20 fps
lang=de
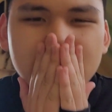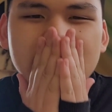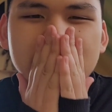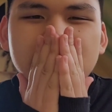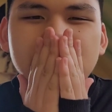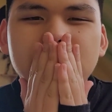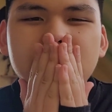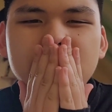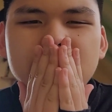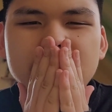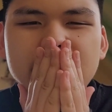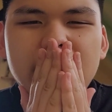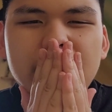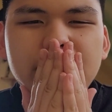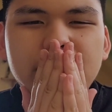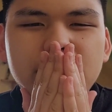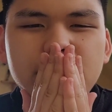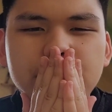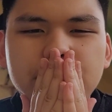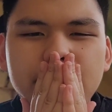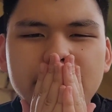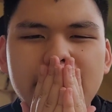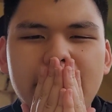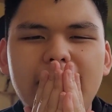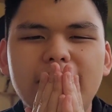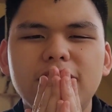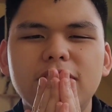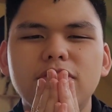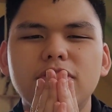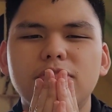was wirklich einfach nur
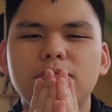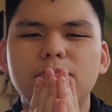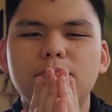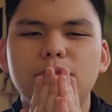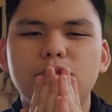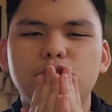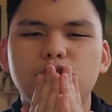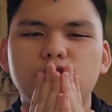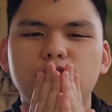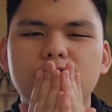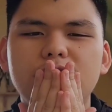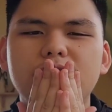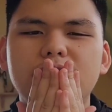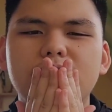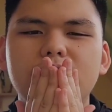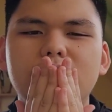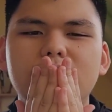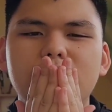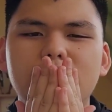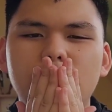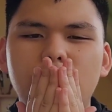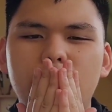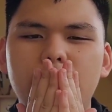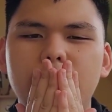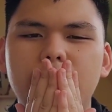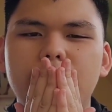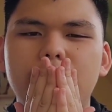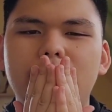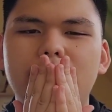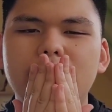planlos und beschissen
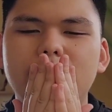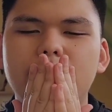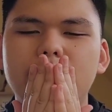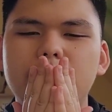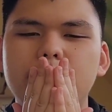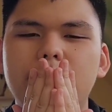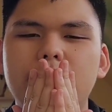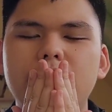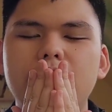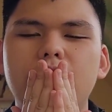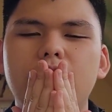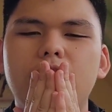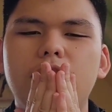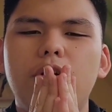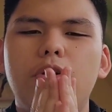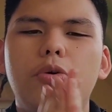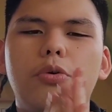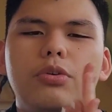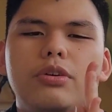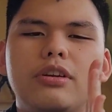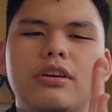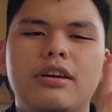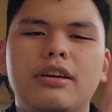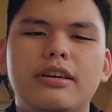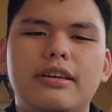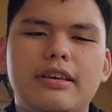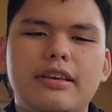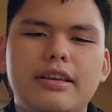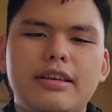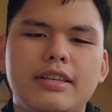läuft. Weißt du, was ich meine? Und
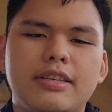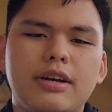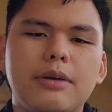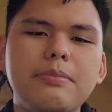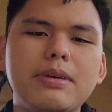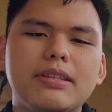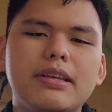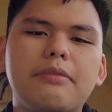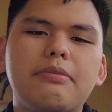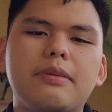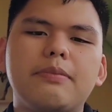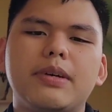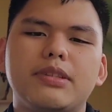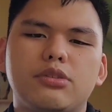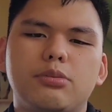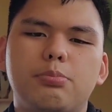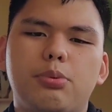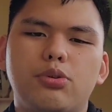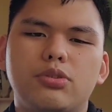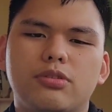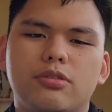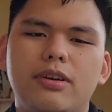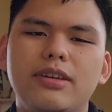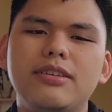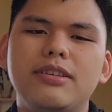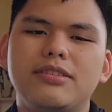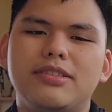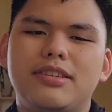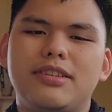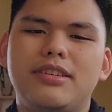ich komme jetzt einfach mal zu
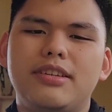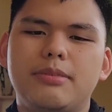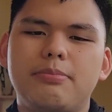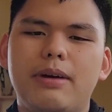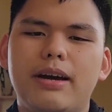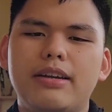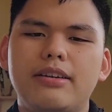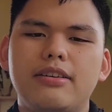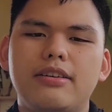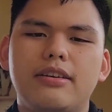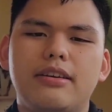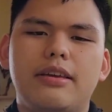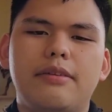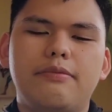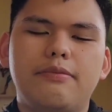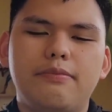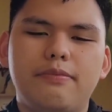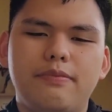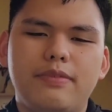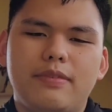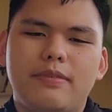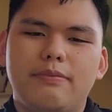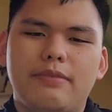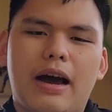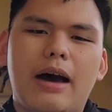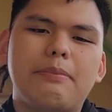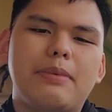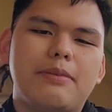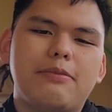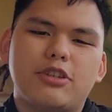Post-Credit ziehen. Ich meine, im,
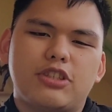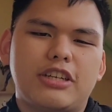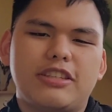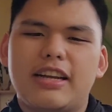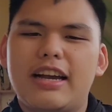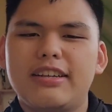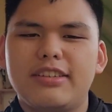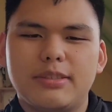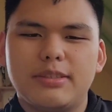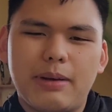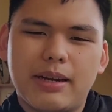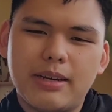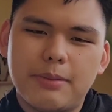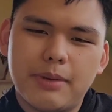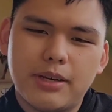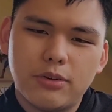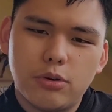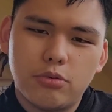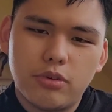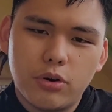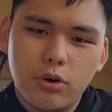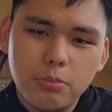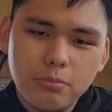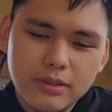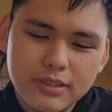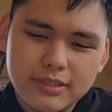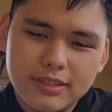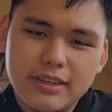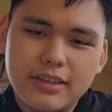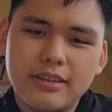habt ihr wahrscheinlich alle Spider-Man No Way Home
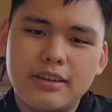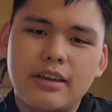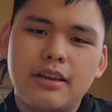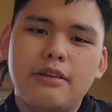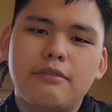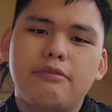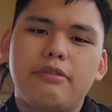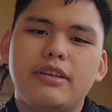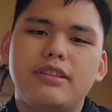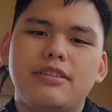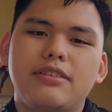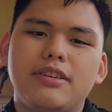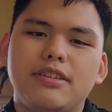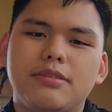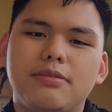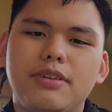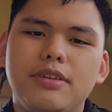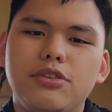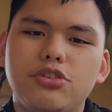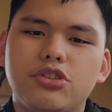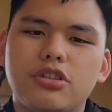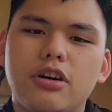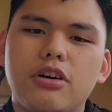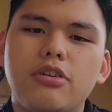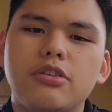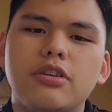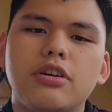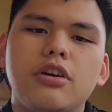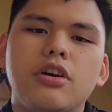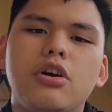gesehen, falls ihr das Video
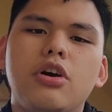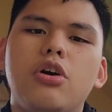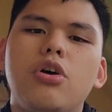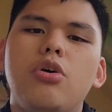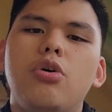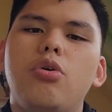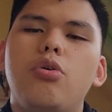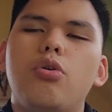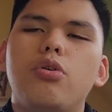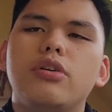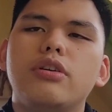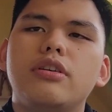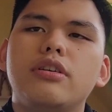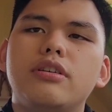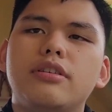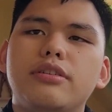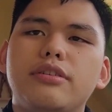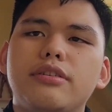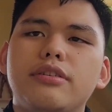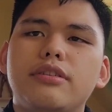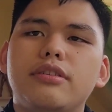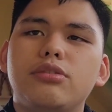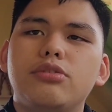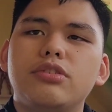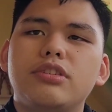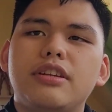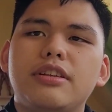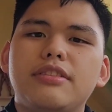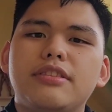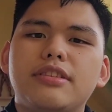schaut. Und
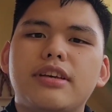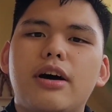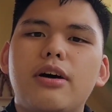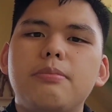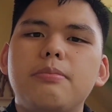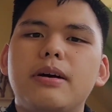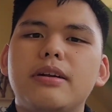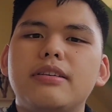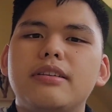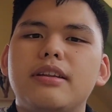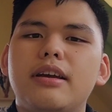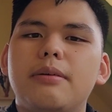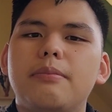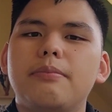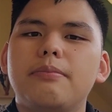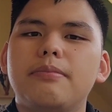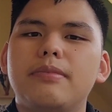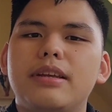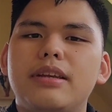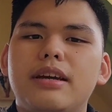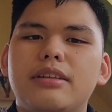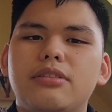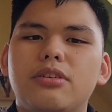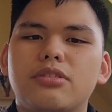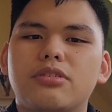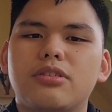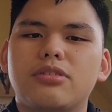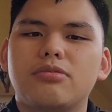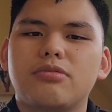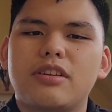durch den Zauber, ähm, den halt
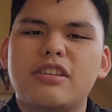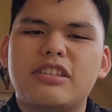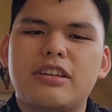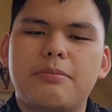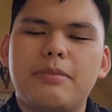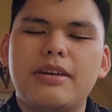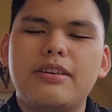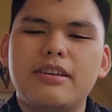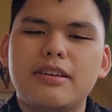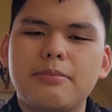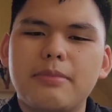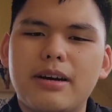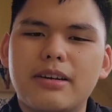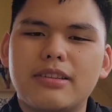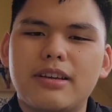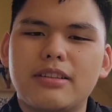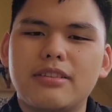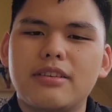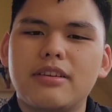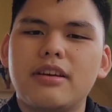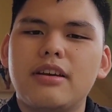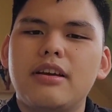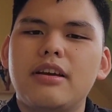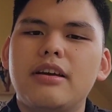Dr. Strange am Ende gemacht hat,